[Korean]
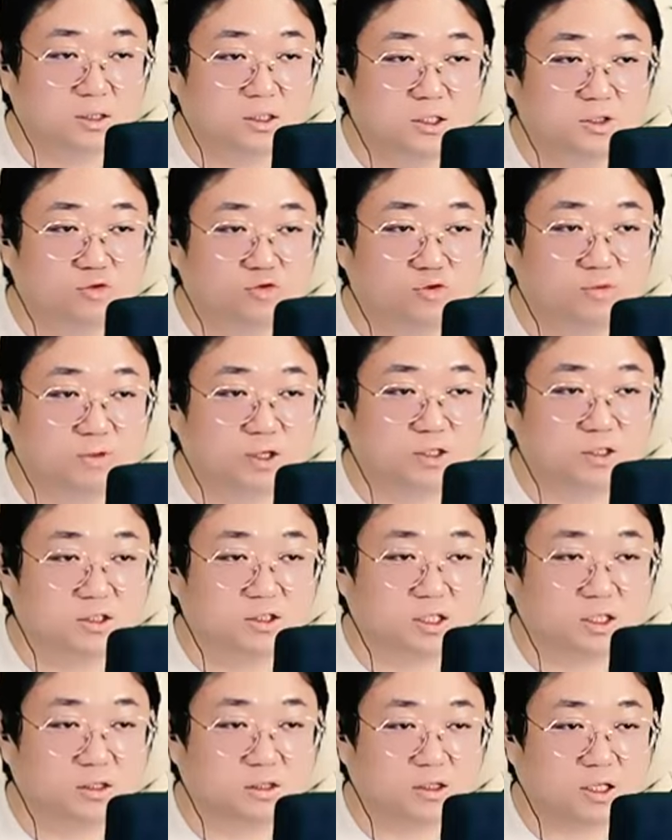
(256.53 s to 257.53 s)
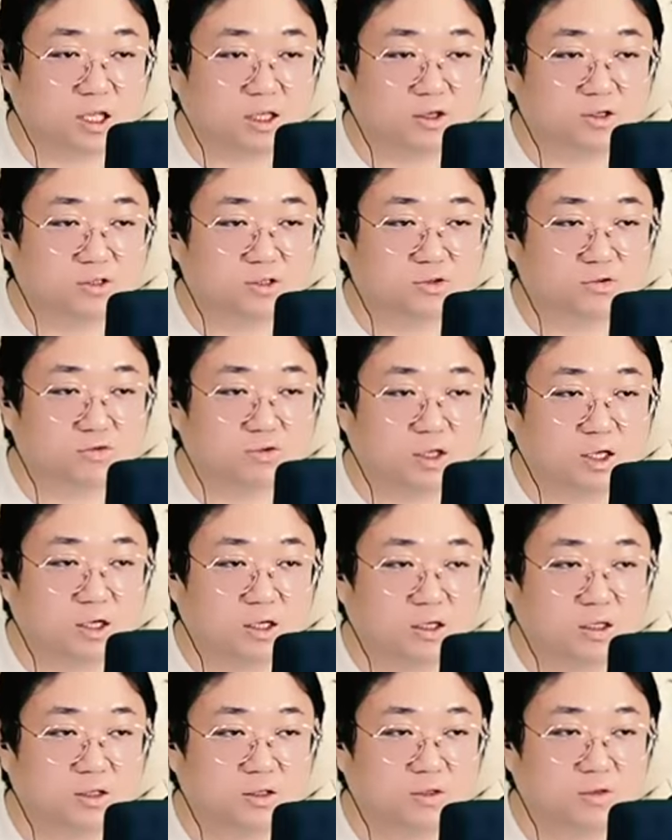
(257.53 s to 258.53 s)
E 누르면 이제
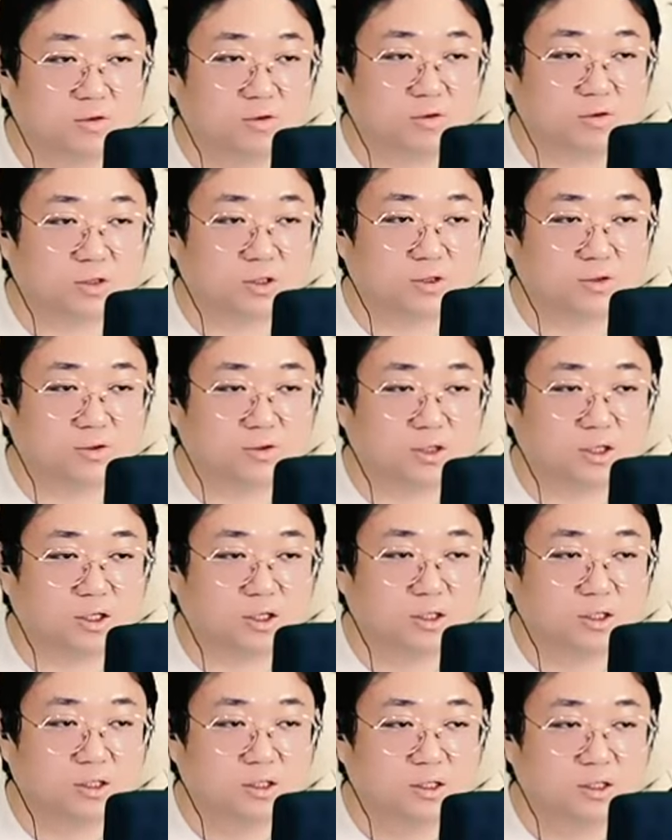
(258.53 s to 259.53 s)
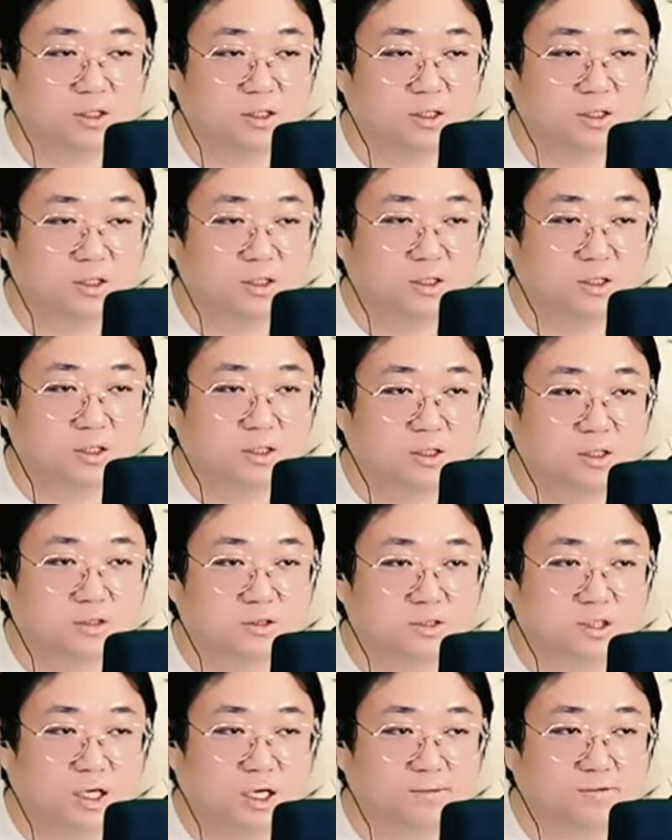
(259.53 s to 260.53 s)
땡겨지는구나 오케이 오케이
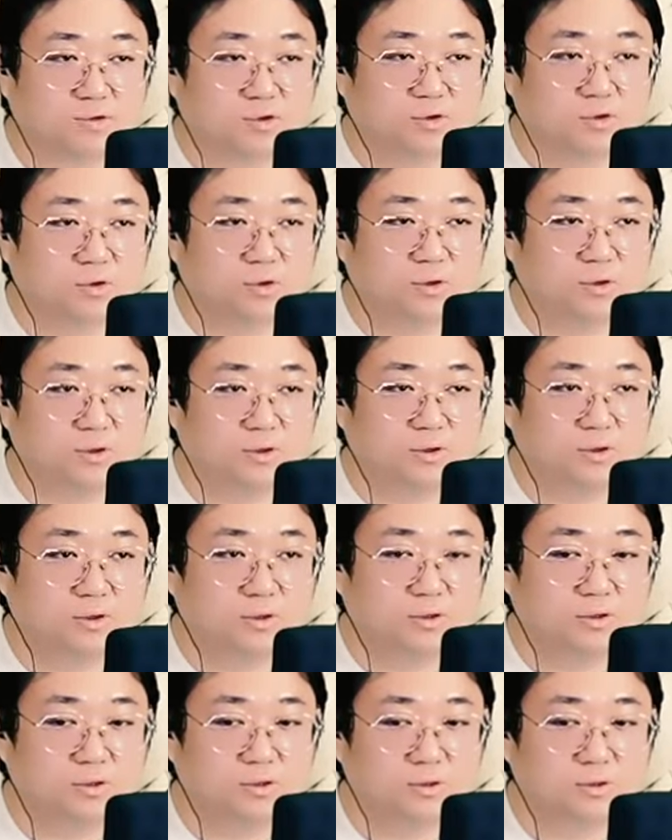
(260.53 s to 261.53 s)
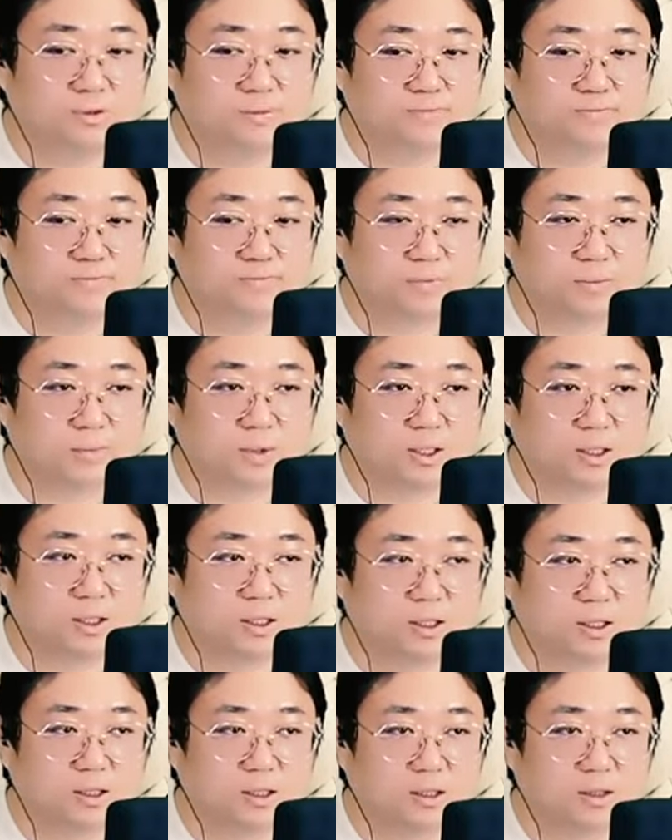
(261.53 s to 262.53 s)
자 앞으로
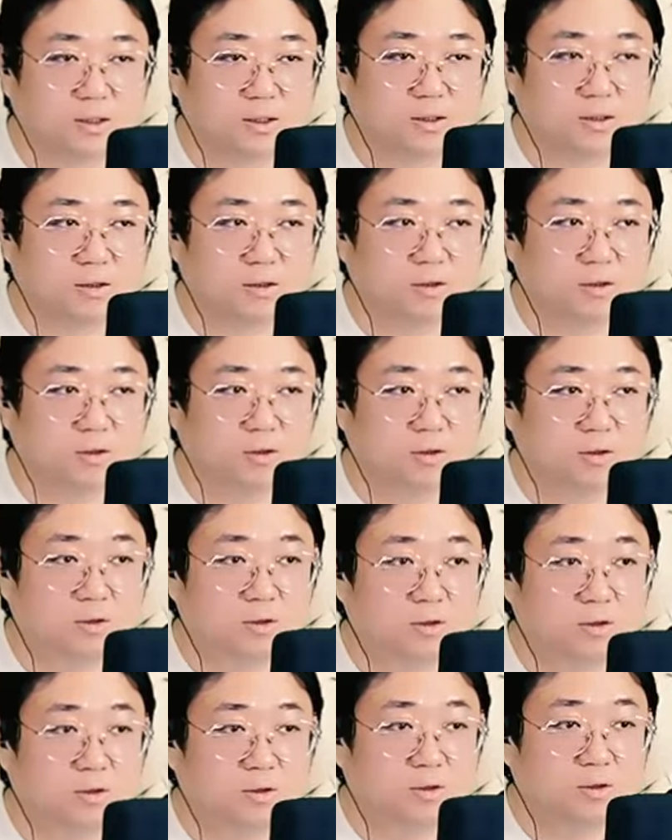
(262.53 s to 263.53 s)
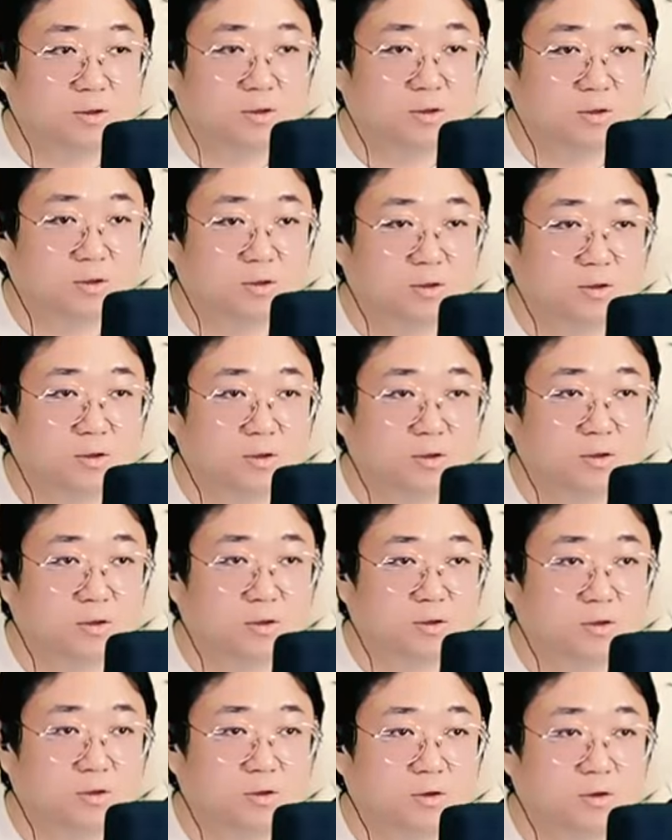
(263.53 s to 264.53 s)
자시프트 달리기
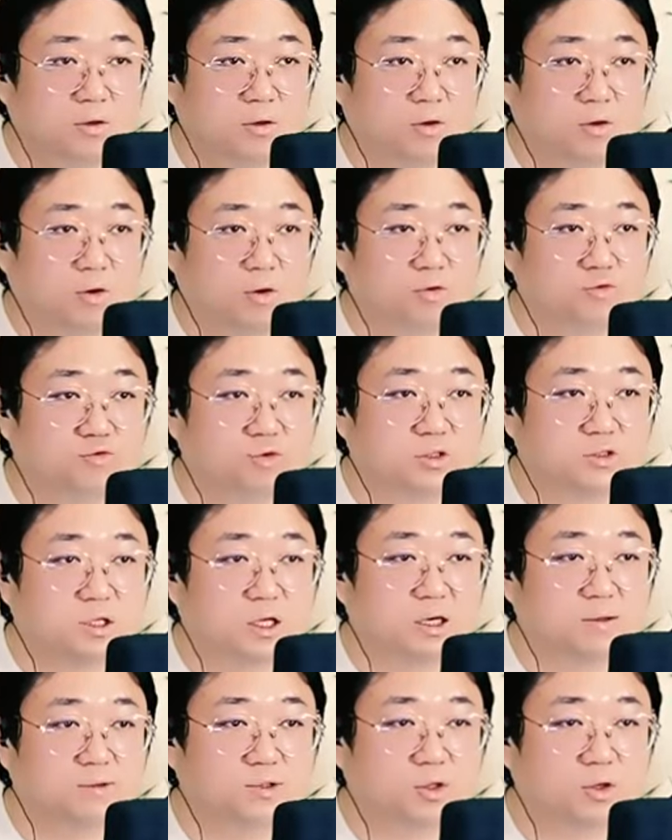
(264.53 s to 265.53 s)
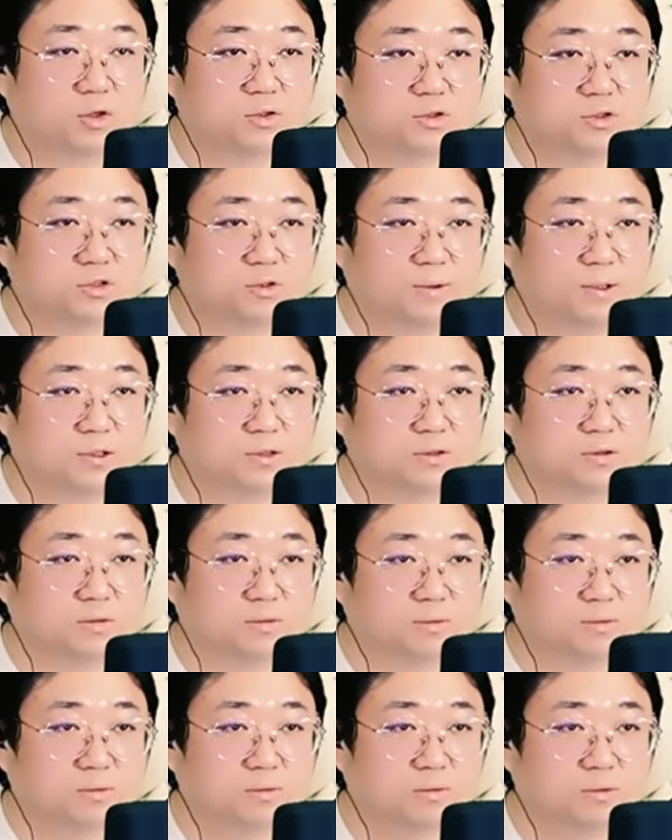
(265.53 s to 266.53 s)
어 위에 사람이 떨어졌어
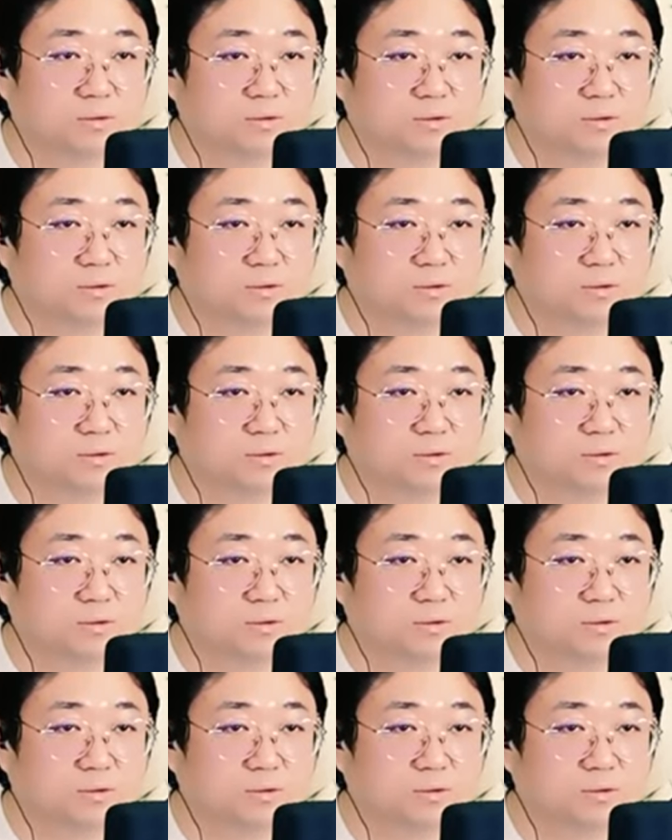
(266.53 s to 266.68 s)
방금